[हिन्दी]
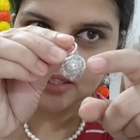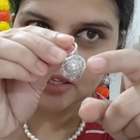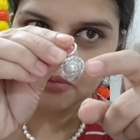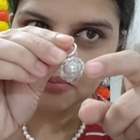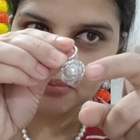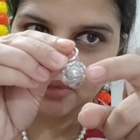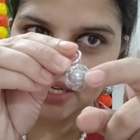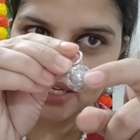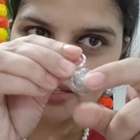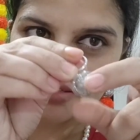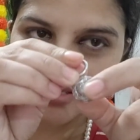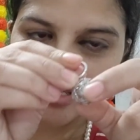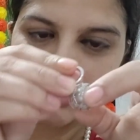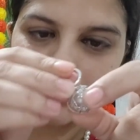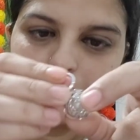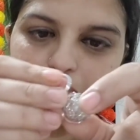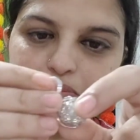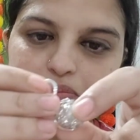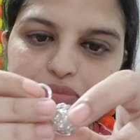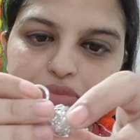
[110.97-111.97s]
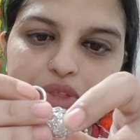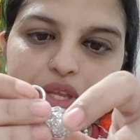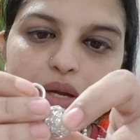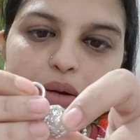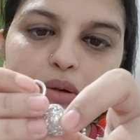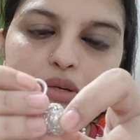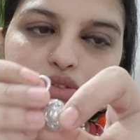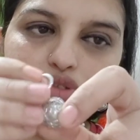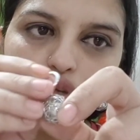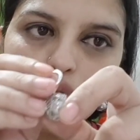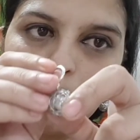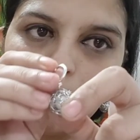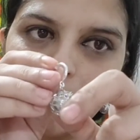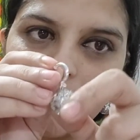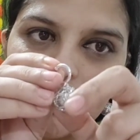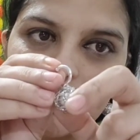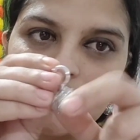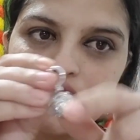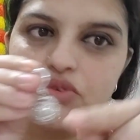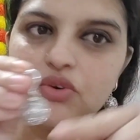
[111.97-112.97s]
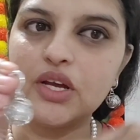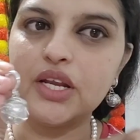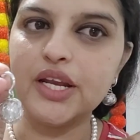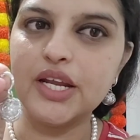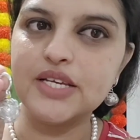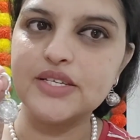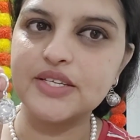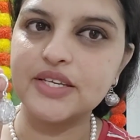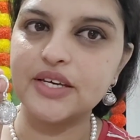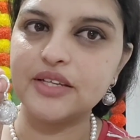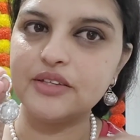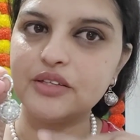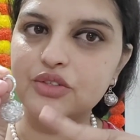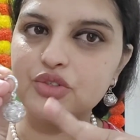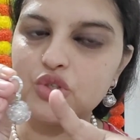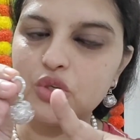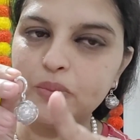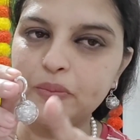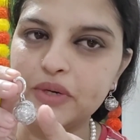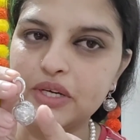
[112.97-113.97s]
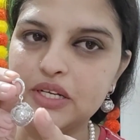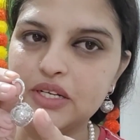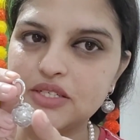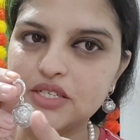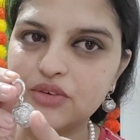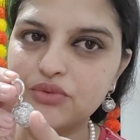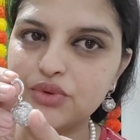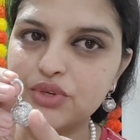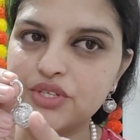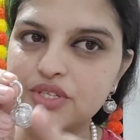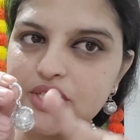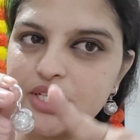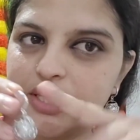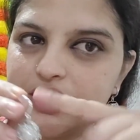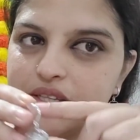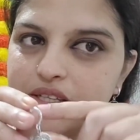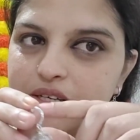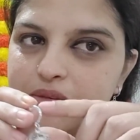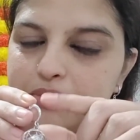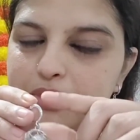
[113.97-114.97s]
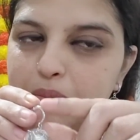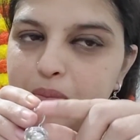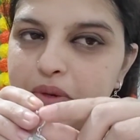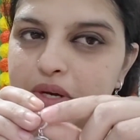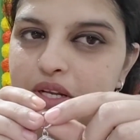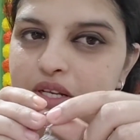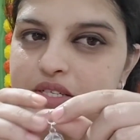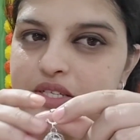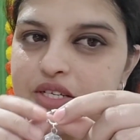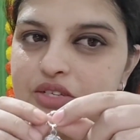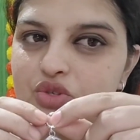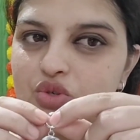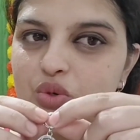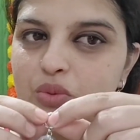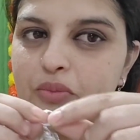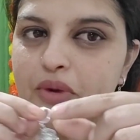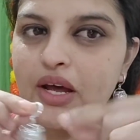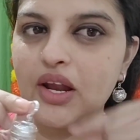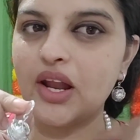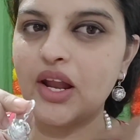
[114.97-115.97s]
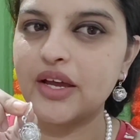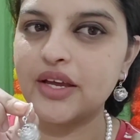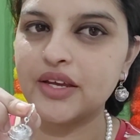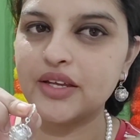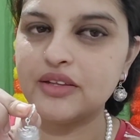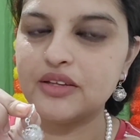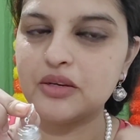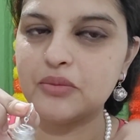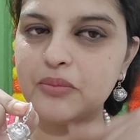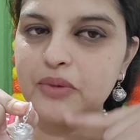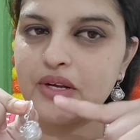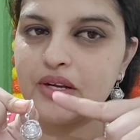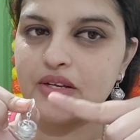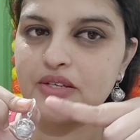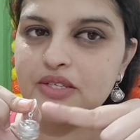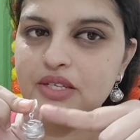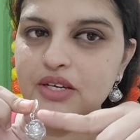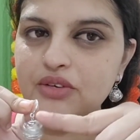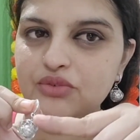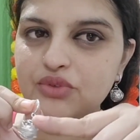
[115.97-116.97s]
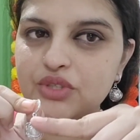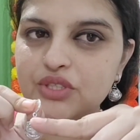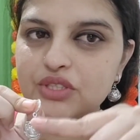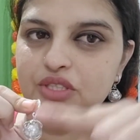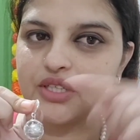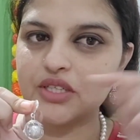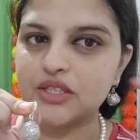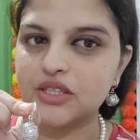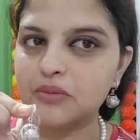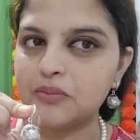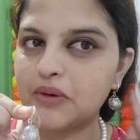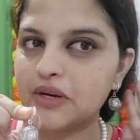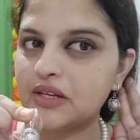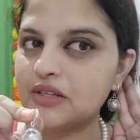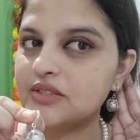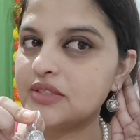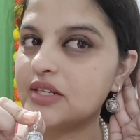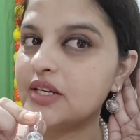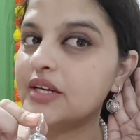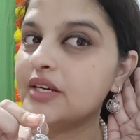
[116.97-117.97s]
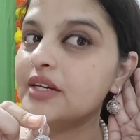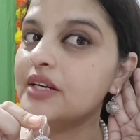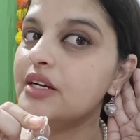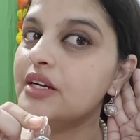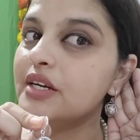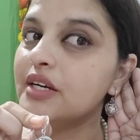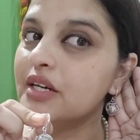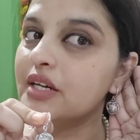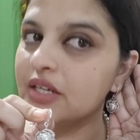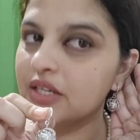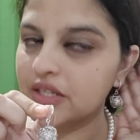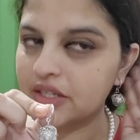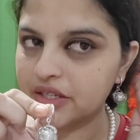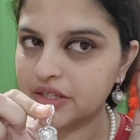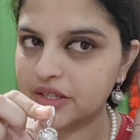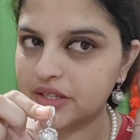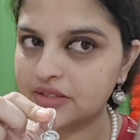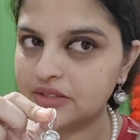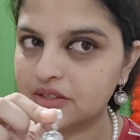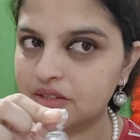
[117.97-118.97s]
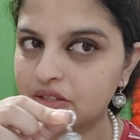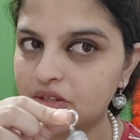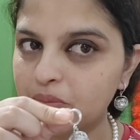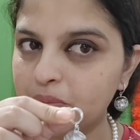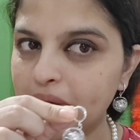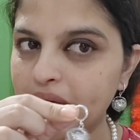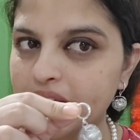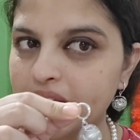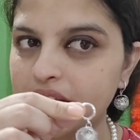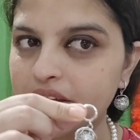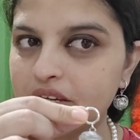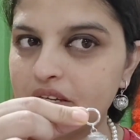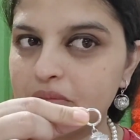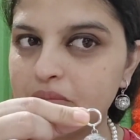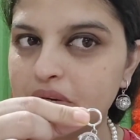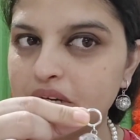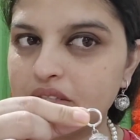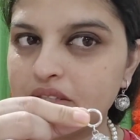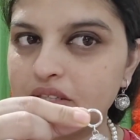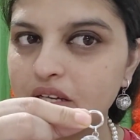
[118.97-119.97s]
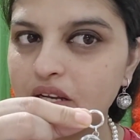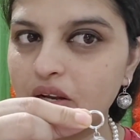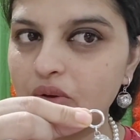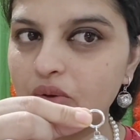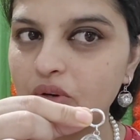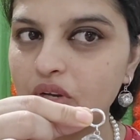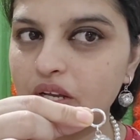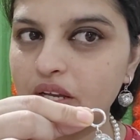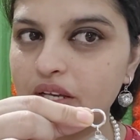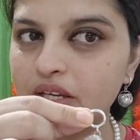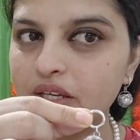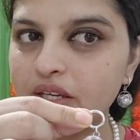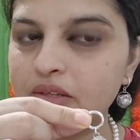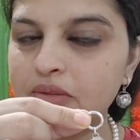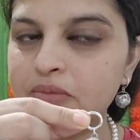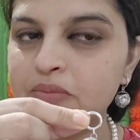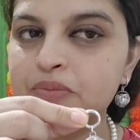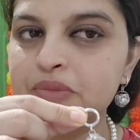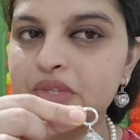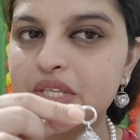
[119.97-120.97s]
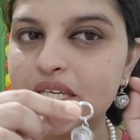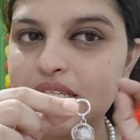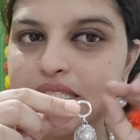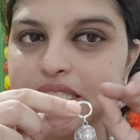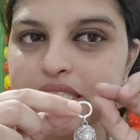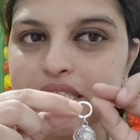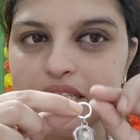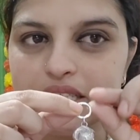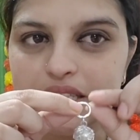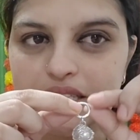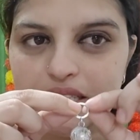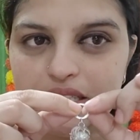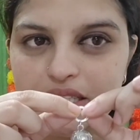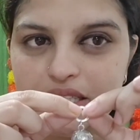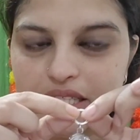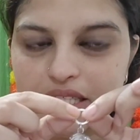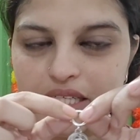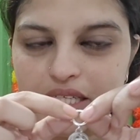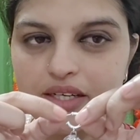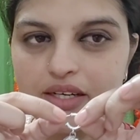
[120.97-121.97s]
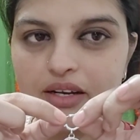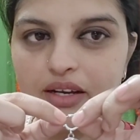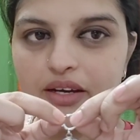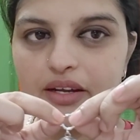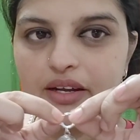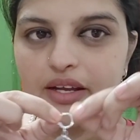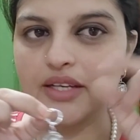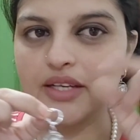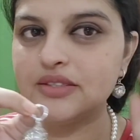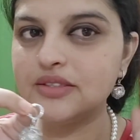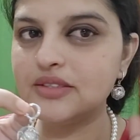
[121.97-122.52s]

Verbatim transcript: ये बीट्स है जो पल्स वाले ना इसके अंदर जो पल्स है वो इसके अंदर भी पल्स है जो माला के अंदर पल्स है वो इसके अंदर पल्स रहेगी ये देख सकते हो पहनने के बाद ये लुक रहेगी इसके अंदर तीन कलर है